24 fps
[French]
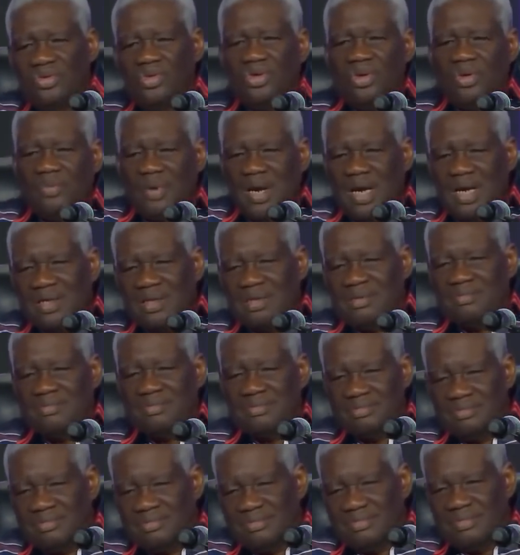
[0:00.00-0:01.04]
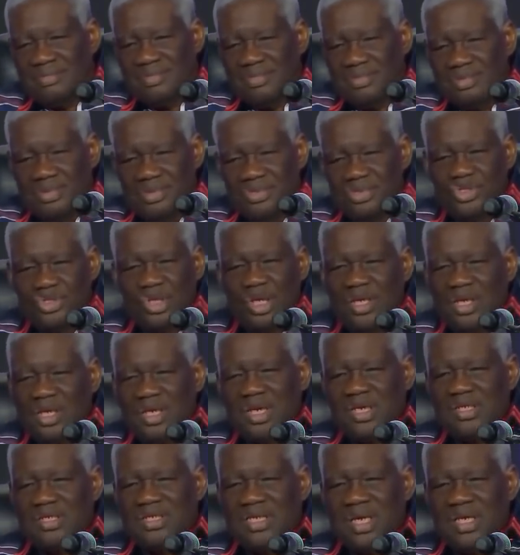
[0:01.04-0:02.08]
Tu comprends Jeune
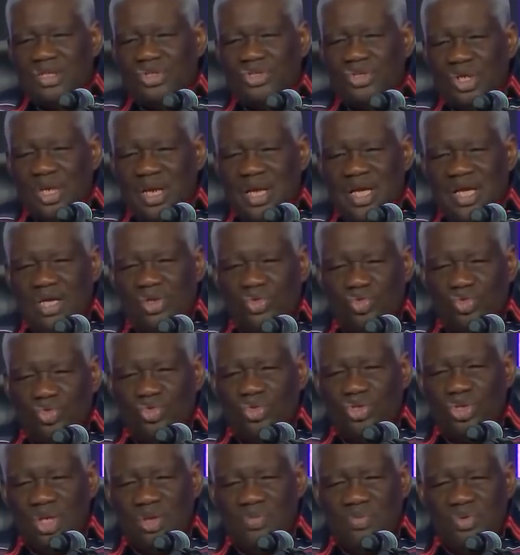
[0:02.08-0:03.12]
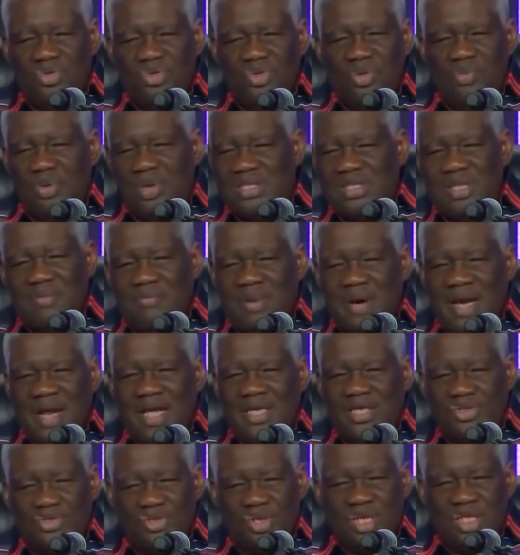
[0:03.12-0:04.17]
chrétien, jeune hindou, jeune musulman, c'est
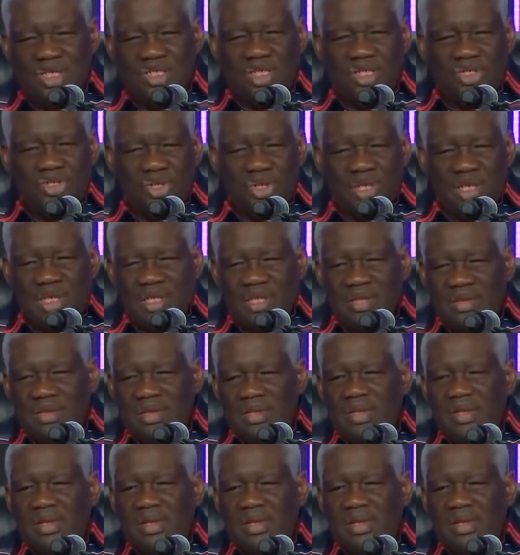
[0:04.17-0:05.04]
pareil. Jeûner, c'est jeûner.